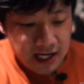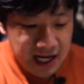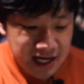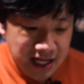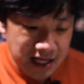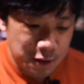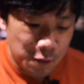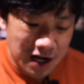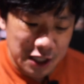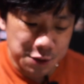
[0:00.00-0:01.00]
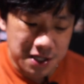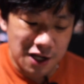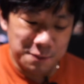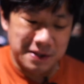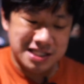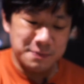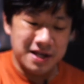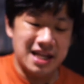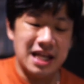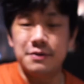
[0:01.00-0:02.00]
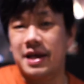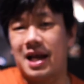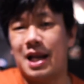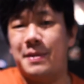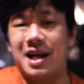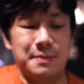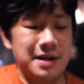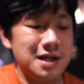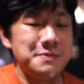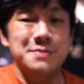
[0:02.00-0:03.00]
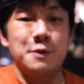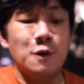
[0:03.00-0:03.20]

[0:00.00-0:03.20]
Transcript: Karena gue nggak suka kalau plastik begini tuh ya, lama-lama dia bisa